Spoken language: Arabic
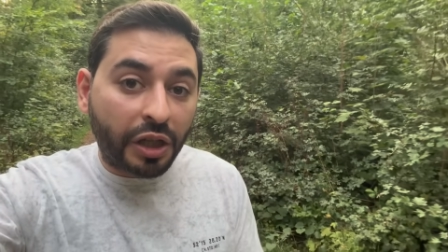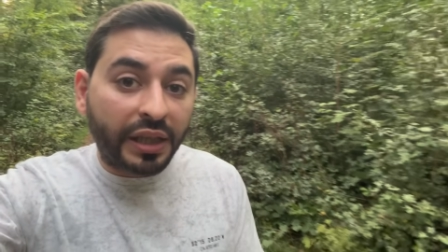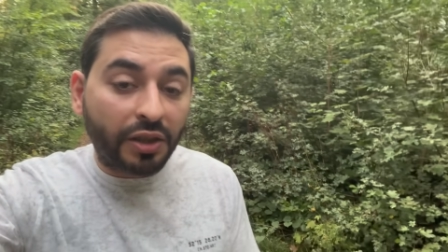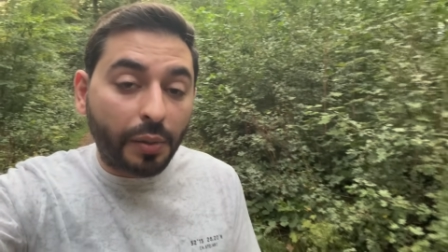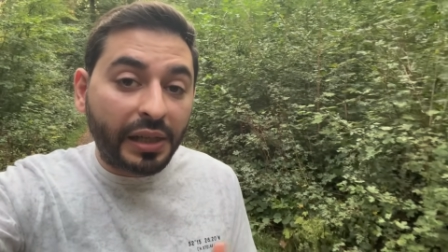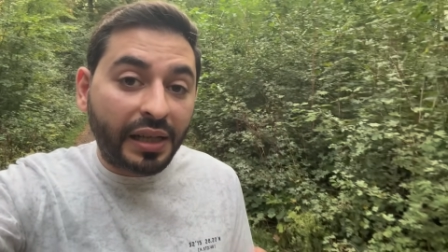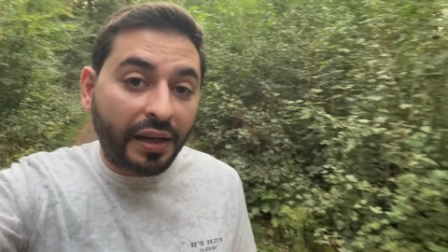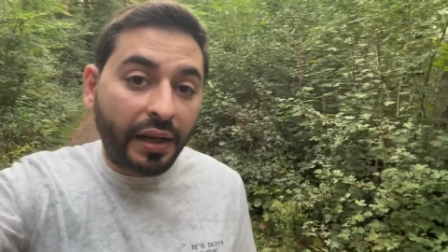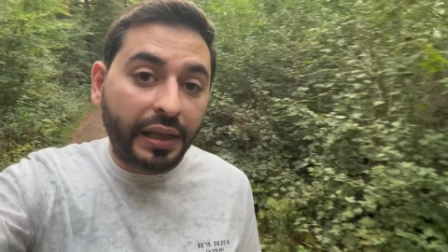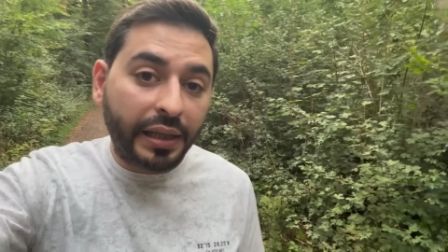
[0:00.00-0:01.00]
خطاب
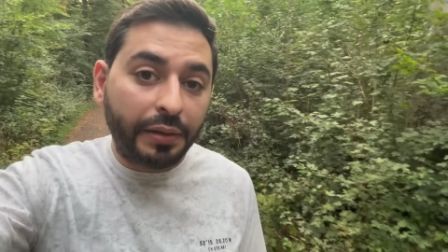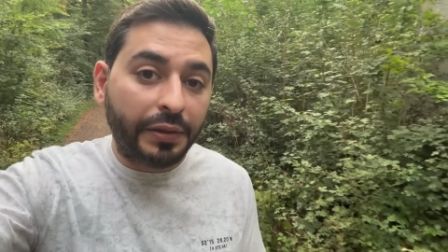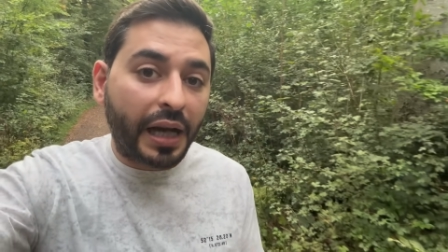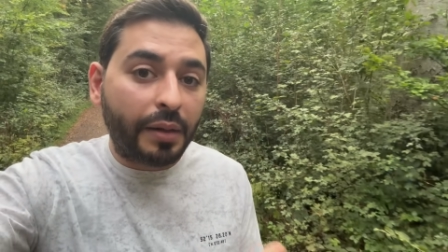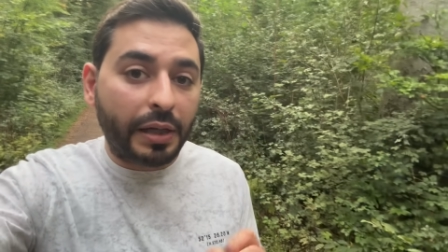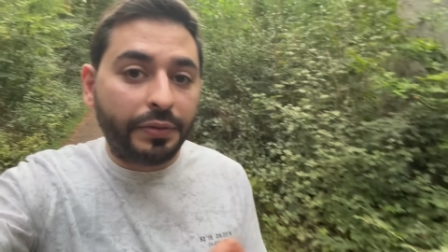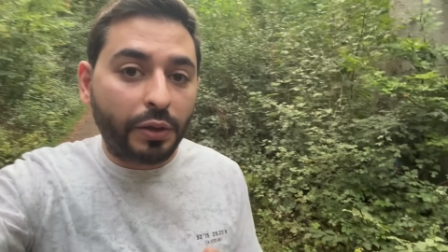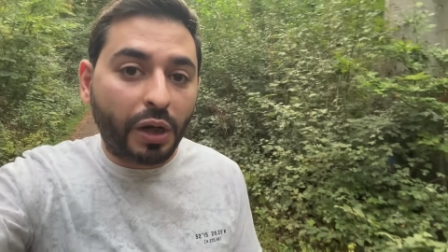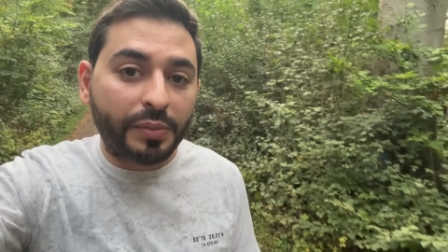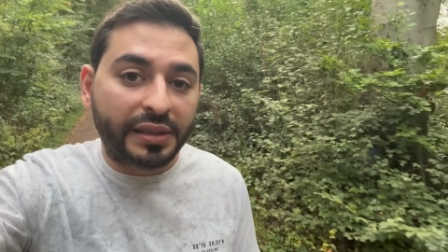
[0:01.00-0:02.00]
الكراهية في عام
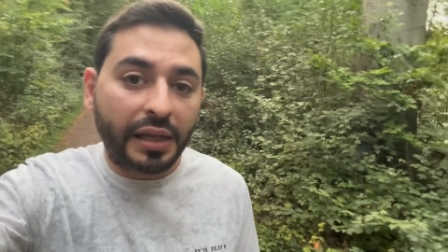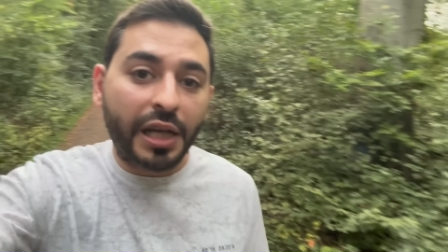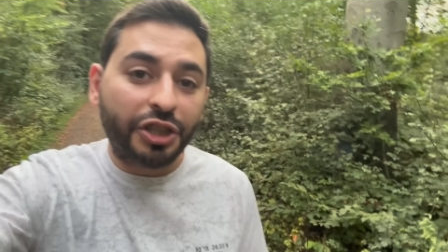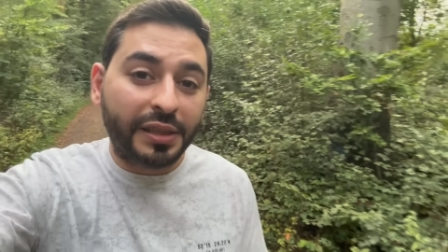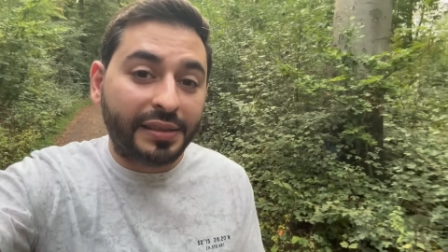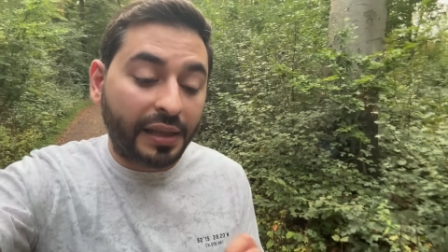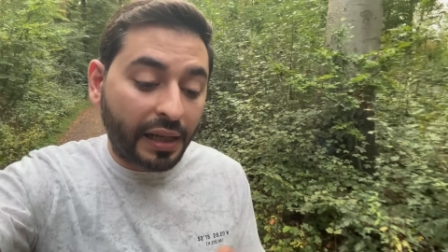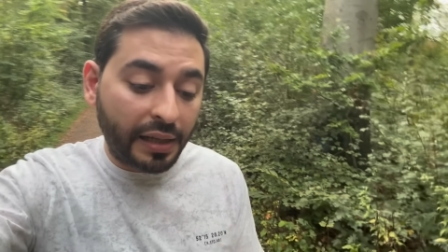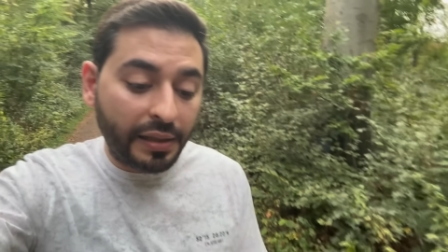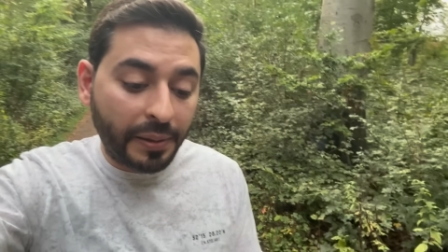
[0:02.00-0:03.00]
2015
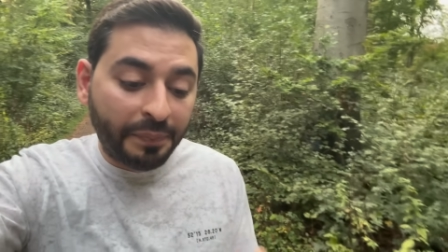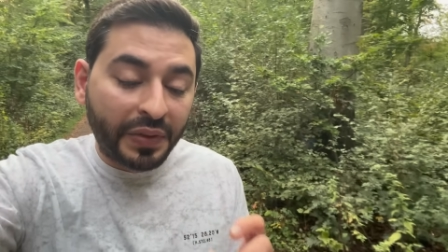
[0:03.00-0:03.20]
استغل